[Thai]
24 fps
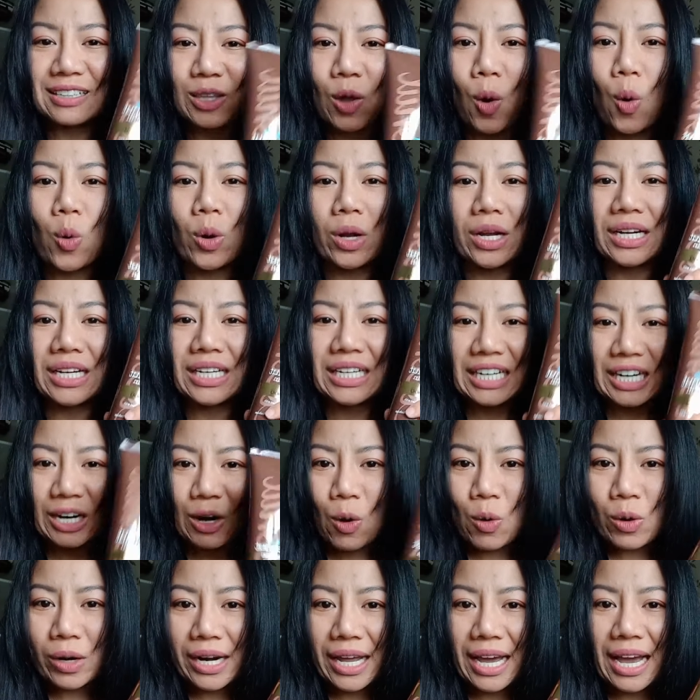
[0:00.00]
ตกเงินล
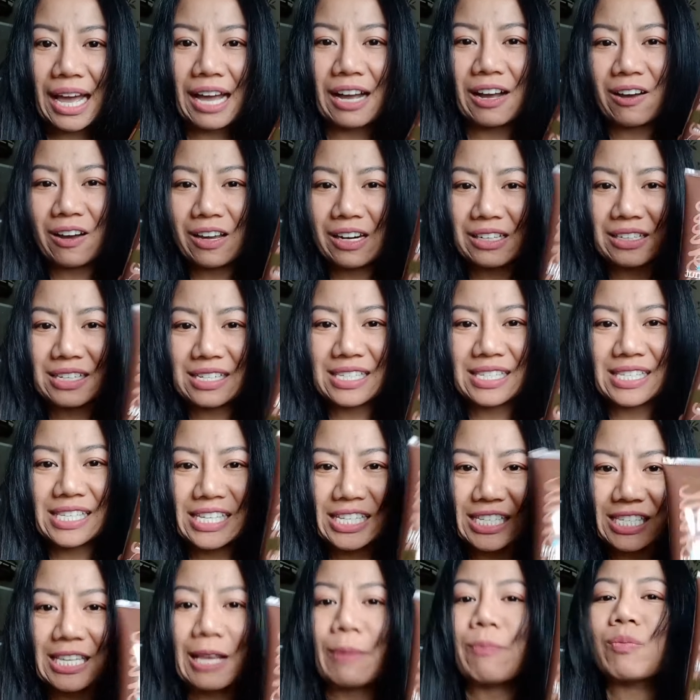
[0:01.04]
งนะคะ ก็เหลือ
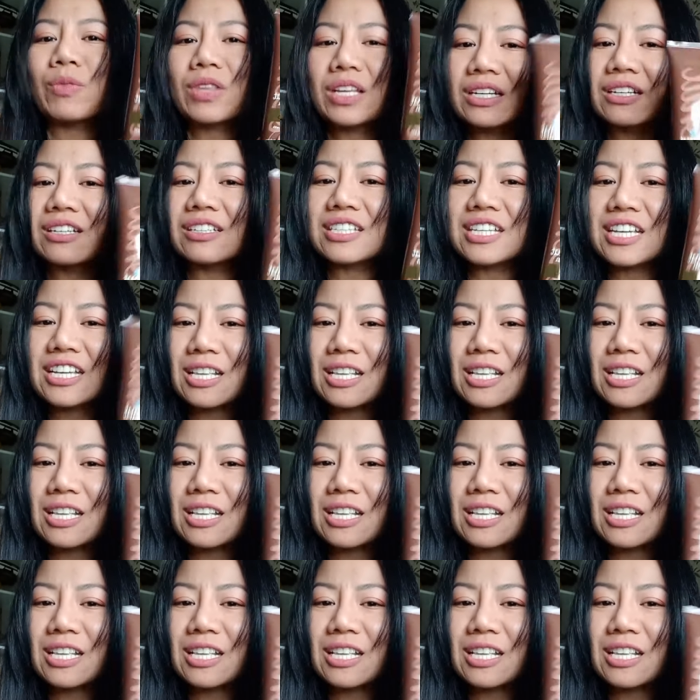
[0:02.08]
40 ถึง